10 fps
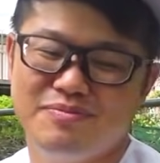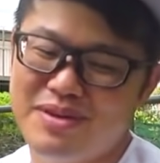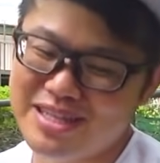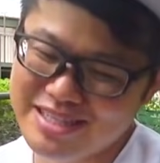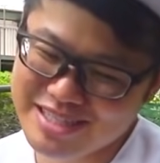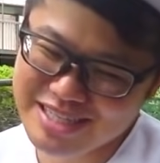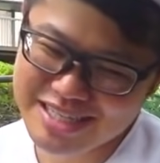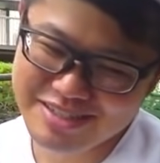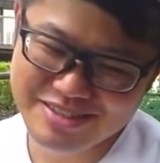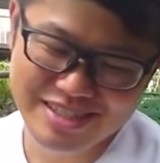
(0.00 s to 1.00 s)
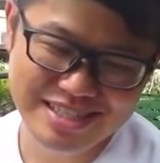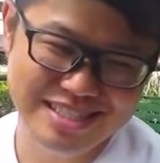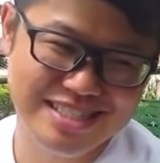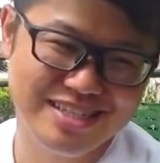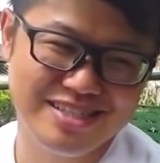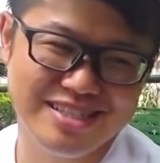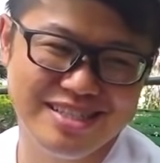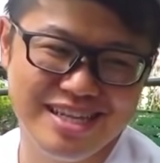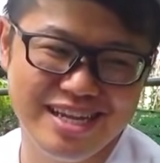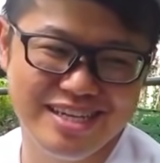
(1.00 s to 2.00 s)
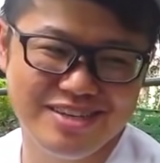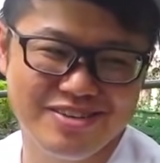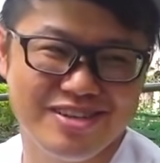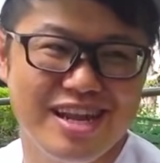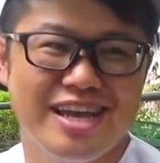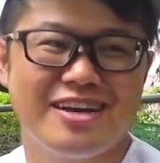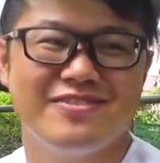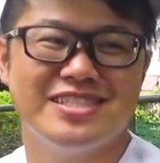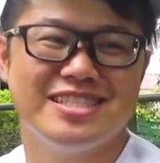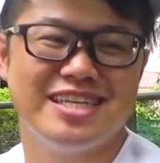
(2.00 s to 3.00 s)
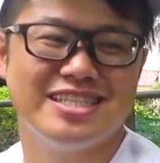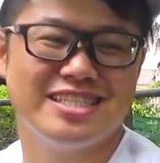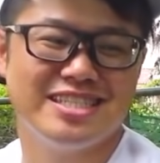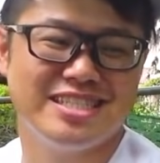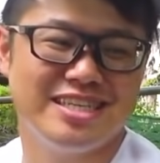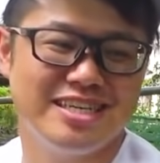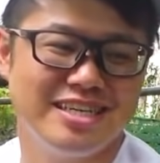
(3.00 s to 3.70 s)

バッティングはそんなに良くないかもしんないし。